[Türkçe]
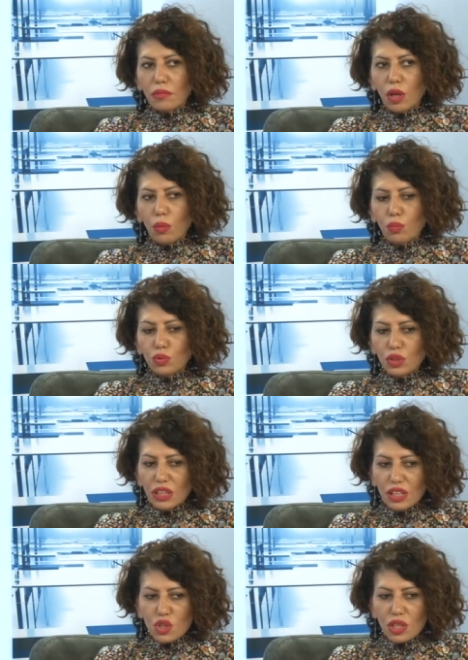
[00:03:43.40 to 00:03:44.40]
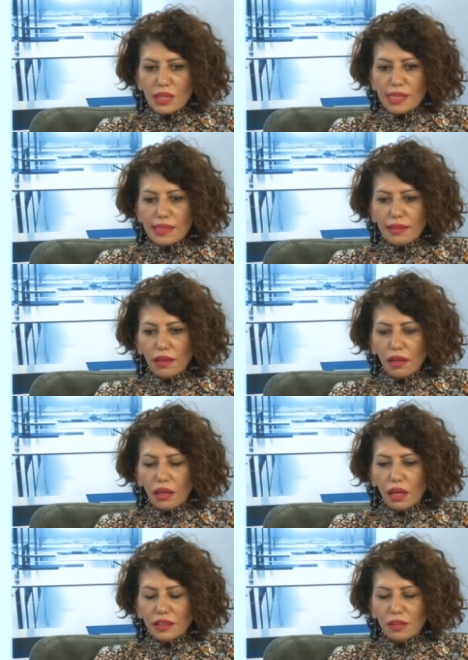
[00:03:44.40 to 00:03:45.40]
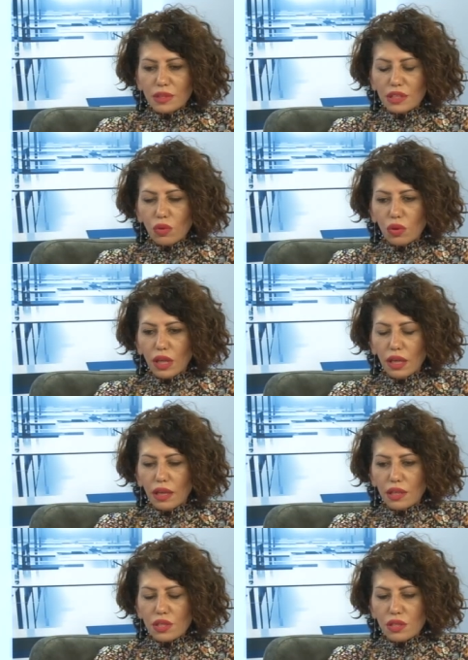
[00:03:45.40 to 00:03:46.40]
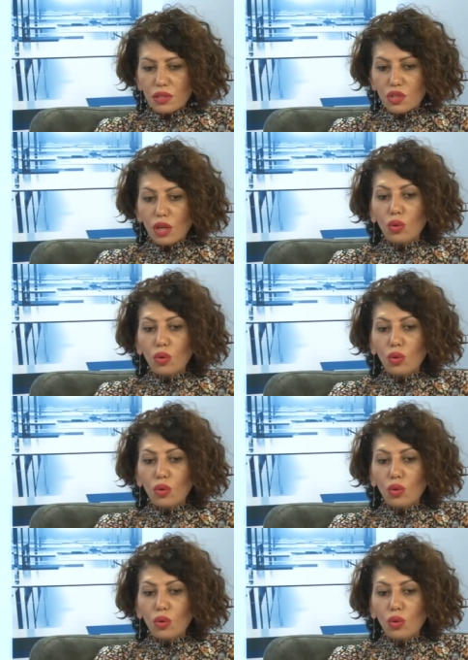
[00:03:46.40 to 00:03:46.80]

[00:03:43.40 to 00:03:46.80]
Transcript: bunların içerisinde hayatımızı kolaylaştıracak,